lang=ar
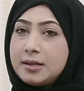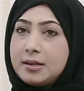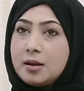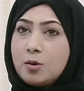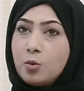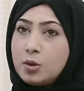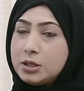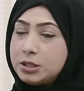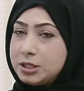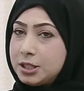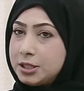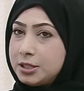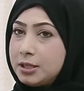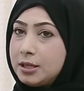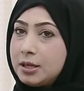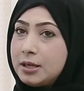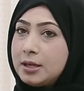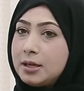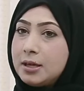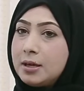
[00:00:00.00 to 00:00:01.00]
انا اول شيء
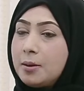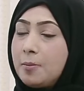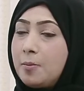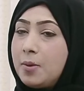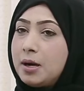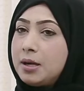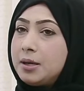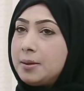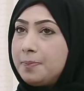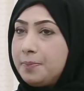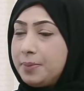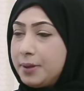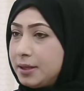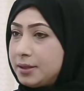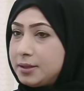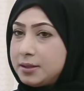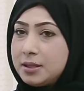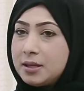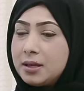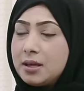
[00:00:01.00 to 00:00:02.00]
ما
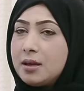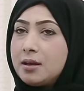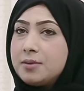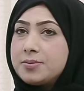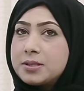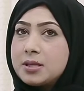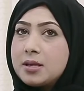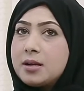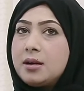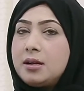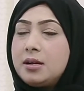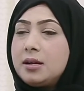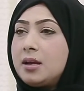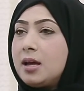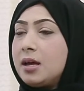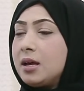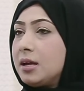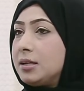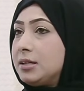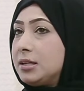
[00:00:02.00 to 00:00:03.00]
حبيت بصراحه
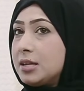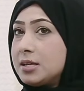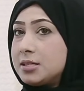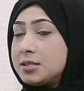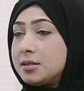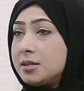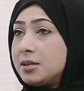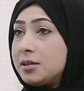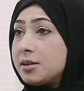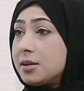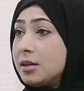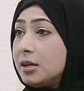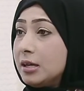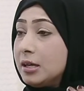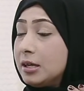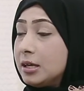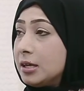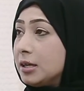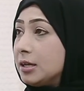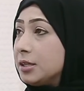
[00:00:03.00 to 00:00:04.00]
اغلي الاسعار
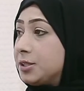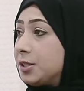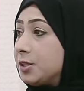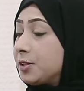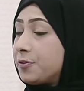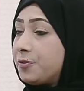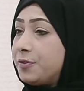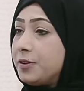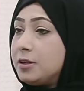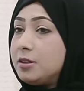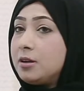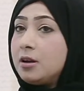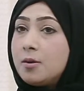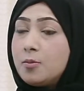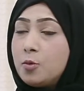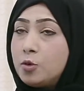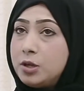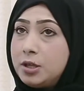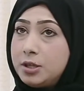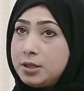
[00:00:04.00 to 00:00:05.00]
آه، تعرفين
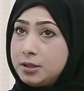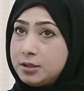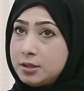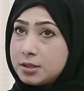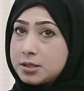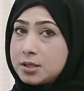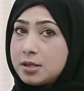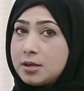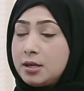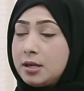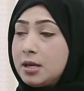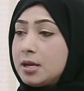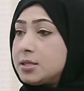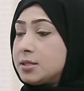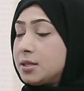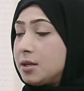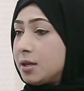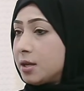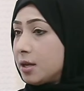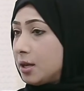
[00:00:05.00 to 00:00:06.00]
قاموا الحين الصراحه
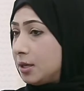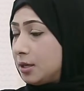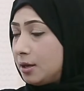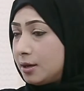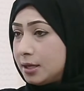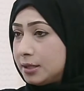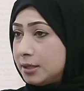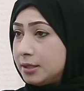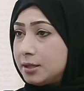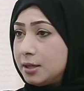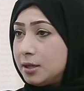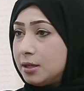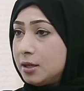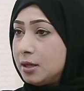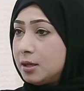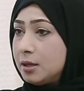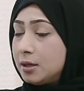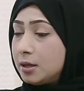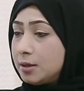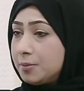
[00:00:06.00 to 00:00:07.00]
اسعار خياليه
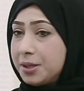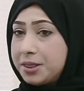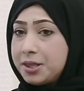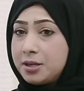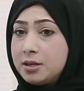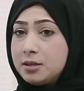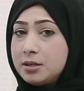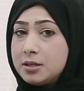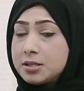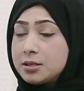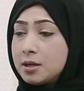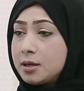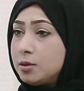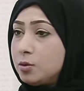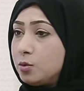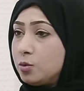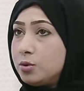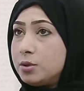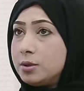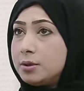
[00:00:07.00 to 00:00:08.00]
مثلا
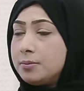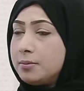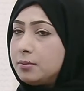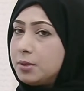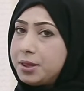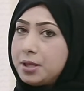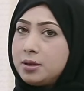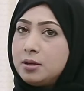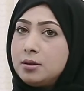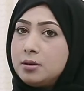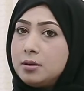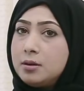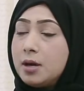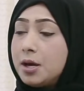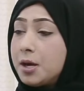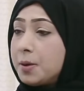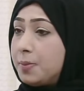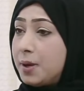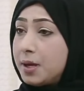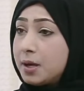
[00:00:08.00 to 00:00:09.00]
صغيرون مثلا
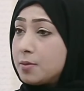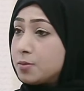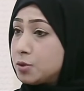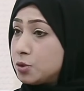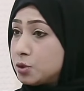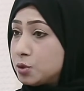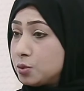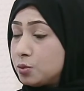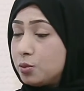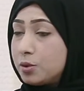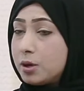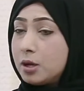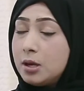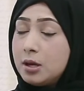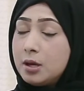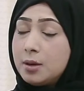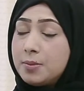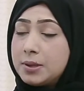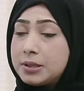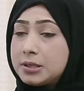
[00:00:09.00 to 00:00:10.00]
اربع خمس شهور
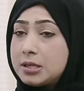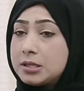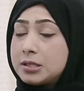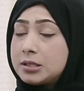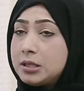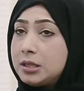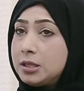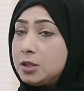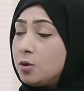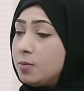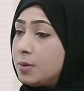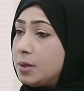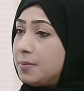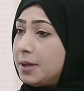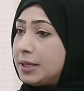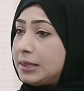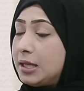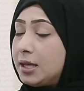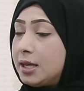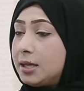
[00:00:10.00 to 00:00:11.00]
بتحصلينهم
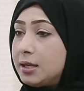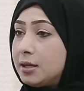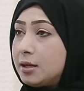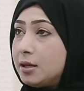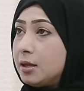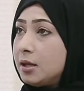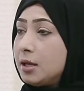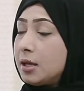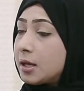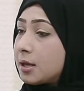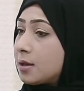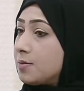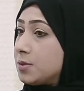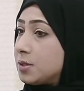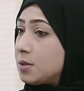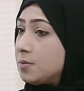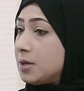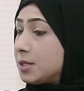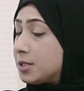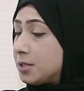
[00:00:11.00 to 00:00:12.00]
البدله على
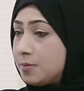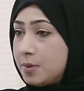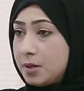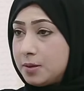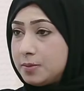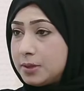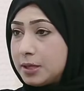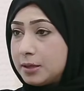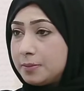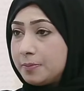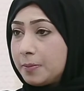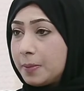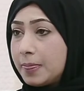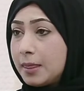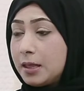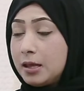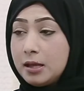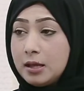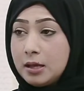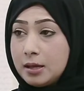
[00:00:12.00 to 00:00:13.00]
500 700
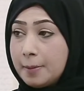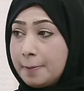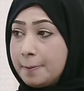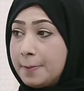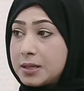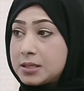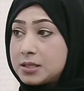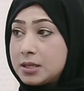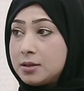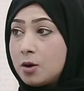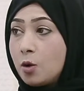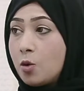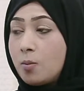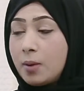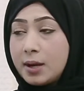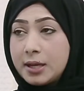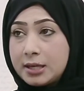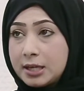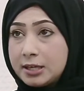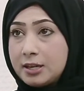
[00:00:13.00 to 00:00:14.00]
بس انه
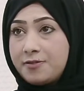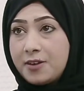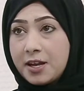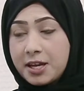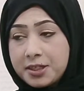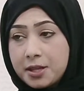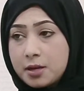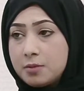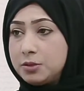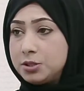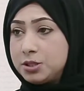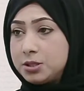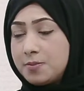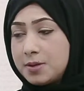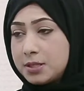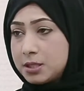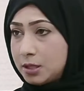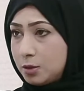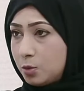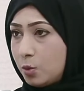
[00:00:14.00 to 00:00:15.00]
ما يكلف اكثر من شيء
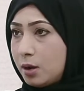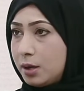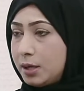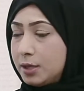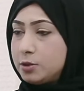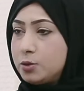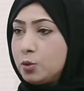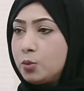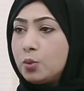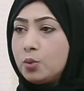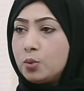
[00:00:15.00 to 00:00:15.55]
بس كل واحد